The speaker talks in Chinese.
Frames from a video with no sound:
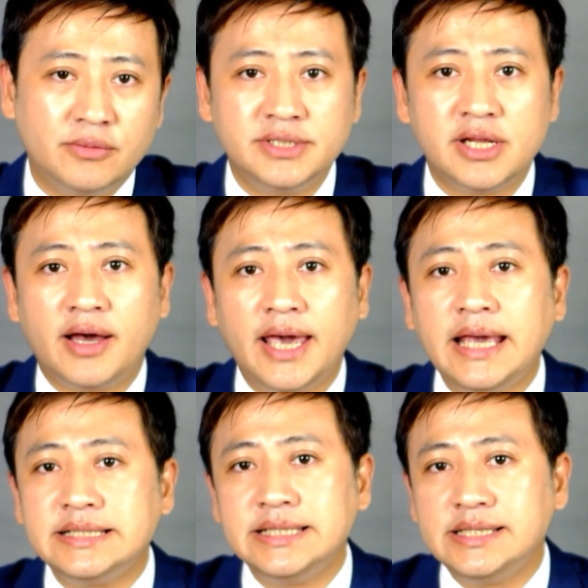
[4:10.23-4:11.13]
我们知道
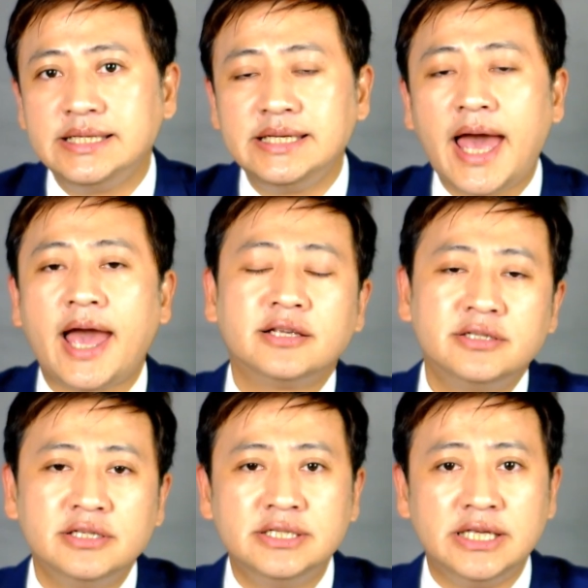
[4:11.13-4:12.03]
act
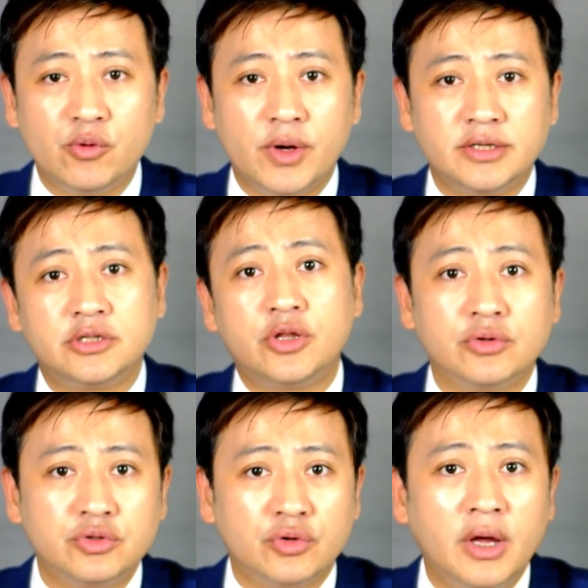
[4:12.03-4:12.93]
是行为是
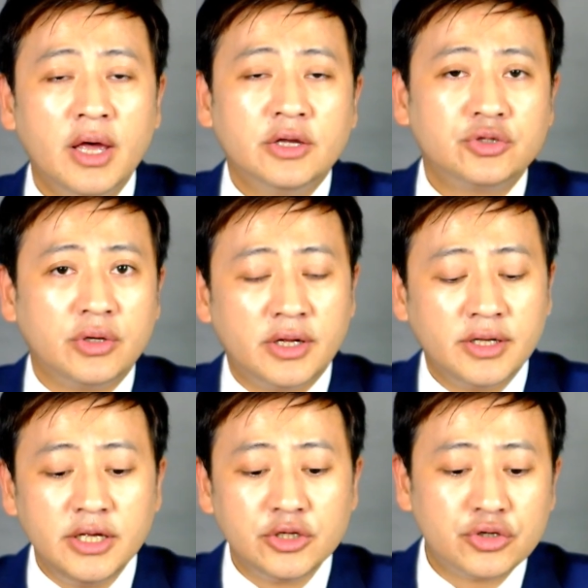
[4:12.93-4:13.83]
动作，所以
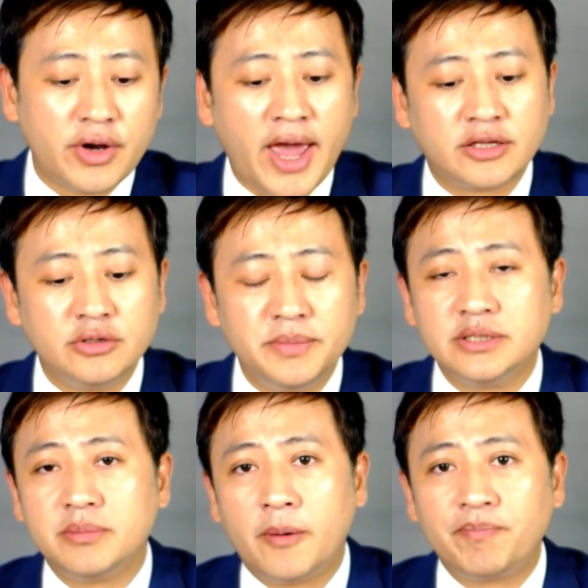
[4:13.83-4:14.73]
呢，interact 就
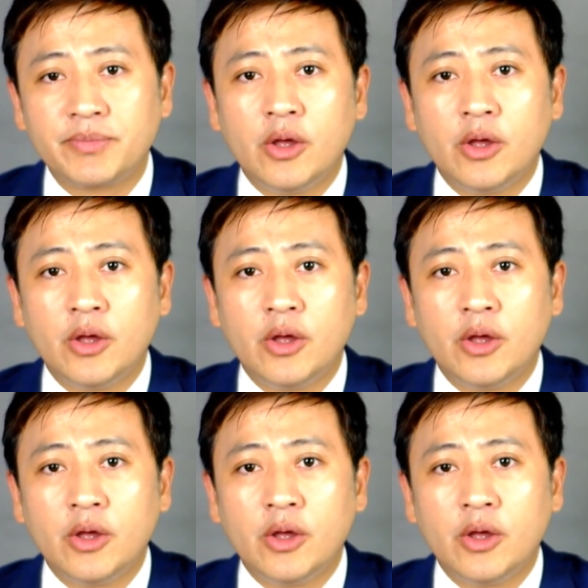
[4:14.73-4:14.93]
变成什么？